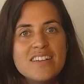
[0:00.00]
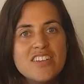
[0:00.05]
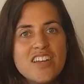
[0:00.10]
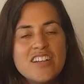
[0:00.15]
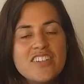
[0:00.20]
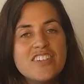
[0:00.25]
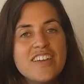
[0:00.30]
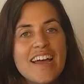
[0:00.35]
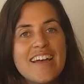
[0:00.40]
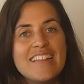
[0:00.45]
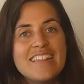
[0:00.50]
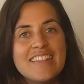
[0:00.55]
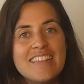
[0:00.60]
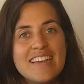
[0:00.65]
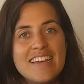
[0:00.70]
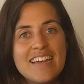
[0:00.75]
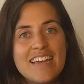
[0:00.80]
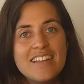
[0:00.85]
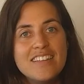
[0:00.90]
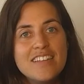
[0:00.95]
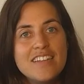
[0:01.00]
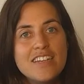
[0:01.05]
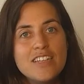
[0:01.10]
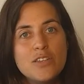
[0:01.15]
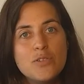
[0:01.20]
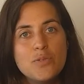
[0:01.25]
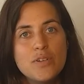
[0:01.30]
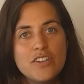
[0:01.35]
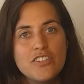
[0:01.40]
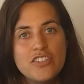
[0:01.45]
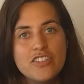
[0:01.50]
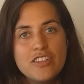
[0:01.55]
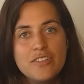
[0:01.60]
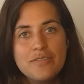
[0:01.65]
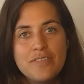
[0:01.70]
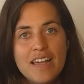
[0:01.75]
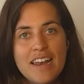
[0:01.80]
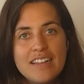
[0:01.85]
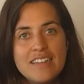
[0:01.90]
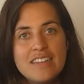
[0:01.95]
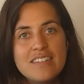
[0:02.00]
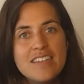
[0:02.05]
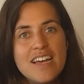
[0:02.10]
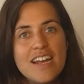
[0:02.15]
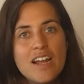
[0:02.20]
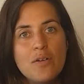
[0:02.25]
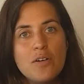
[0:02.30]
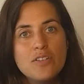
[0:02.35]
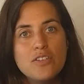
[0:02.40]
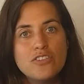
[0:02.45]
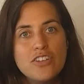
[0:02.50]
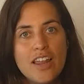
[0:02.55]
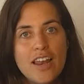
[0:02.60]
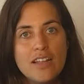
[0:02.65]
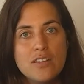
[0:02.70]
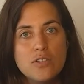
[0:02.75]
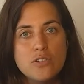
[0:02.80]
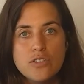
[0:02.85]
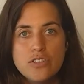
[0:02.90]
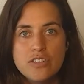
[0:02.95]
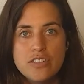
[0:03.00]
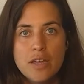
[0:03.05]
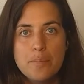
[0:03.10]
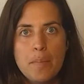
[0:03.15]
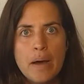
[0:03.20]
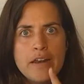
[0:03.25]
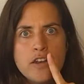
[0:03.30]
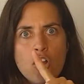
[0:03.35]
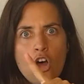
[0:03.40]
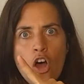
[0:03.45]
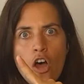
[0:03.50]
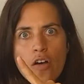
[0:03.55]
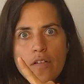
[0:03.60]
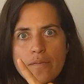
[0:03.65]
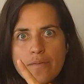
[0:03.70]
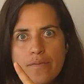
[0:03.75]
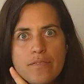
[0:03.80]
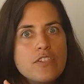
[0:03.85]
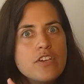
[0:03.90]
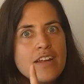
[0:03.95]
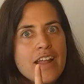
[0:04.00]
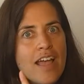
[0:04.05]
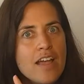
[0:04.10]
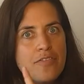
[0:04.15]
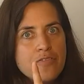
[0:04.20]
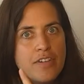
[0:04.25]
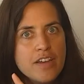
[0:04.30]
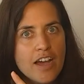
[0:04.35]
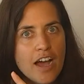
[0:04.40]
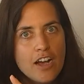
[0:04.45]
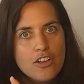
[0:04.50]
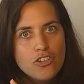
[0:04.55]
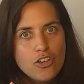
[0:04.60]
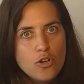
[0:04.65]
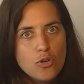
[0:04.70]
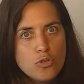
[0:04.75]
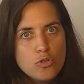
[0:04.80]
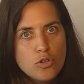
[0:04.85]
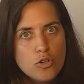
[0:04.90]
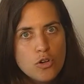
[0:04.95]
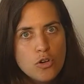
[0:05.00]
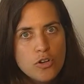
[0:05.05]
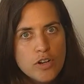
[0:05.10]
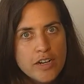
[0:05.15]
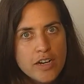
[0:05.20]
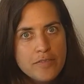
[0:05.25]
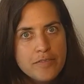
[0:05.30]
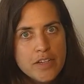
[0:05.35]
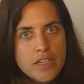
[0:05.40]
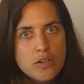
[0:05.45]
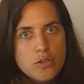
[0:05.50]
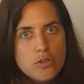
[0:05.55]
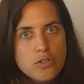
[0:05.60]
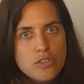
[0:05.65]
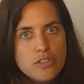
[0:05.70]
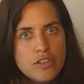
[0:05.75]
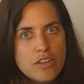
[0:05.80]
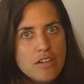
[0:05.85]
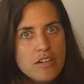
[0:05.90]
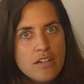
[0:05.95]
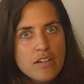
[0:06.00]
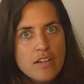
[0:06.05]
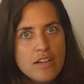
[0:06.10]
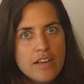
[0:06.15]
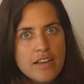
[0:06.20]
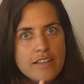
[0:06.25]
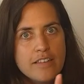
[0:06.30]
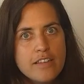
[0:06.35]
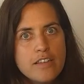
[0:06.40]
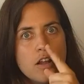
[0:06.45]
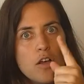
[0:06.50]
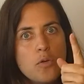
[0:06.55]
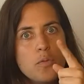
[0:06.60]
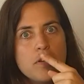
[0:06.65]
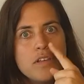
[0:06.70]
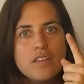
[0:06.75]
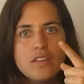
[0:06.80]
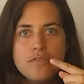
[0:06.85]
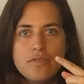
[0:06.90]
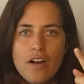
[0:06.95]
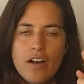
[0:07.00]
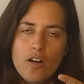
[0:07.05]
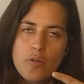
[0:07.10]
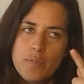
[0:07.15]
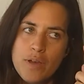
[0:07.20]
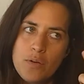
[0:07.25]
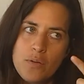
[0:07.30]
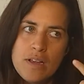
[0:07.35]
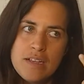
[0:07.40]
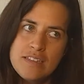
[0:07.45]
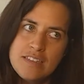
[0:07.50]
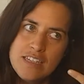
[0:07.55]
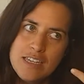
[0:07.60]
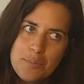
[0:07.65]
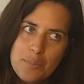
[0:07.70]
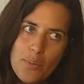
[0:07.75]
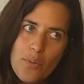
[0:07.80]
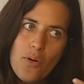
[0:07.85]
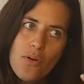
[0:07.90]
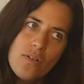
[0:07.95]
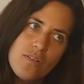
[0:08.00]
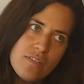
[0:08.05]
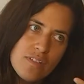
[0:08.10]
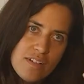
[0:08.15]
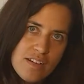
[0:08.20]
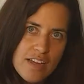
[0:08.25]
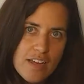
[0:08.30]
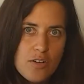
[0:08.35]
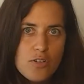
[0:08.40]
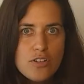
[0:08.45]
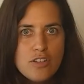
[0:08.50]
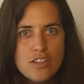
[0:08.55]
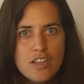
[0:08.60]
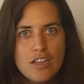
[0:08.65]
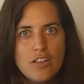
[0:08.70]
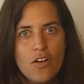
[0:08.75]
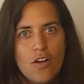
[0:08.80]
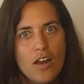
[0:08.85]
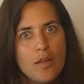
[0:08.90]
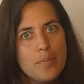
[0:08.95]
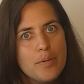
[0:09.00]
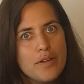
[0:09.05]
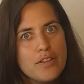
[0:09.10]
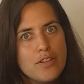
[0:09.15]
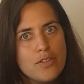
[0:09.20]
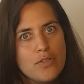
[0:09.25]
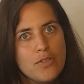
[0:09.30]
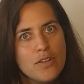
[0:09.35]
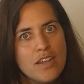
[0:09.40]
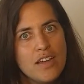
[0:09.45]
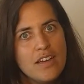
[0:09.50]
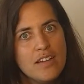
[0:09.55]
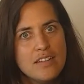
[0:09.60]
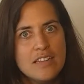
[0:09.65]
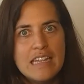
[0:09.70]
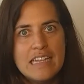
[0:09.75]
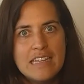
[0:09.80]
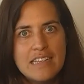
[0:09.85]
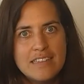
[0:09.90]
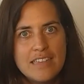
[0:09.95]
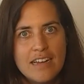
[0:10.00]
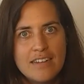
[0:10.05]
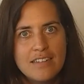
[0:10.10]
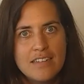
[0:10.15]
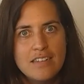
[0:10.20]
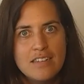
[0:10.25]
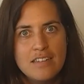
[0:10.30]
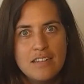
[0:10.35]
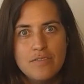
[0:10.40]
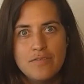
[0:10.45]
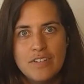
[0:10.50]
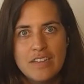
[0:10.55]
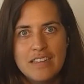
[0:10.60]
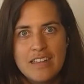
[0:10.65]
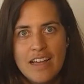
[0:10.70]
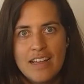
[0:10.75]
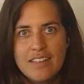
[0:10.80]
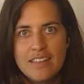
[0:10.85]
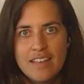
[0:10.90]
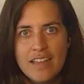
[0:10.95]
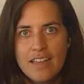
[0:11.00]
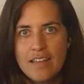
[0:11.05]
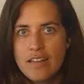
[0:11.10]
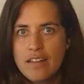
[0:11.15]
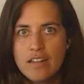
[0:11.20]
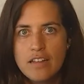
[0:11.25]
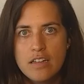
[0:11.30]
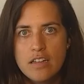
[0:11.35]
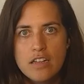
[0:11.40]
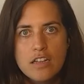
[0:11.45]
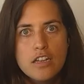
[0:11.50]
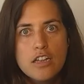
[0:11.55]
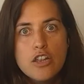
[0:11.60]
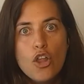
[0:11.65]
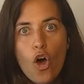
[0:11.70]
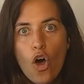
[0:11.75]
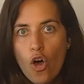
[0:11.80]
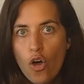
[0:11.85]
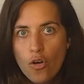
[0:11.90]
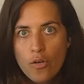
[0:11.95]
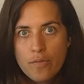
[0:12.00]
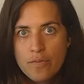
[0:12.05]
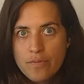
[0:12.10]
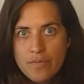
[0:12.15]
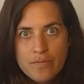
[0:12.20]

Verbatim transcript: C'è gente che addirittura ci si fa la tisana quando c'è la tosse, ma no, non è efficace contro il coronavirus, che sennò qui si fa come quel tipo che consigliò alle persone di iniettarsi il disinfettante. No.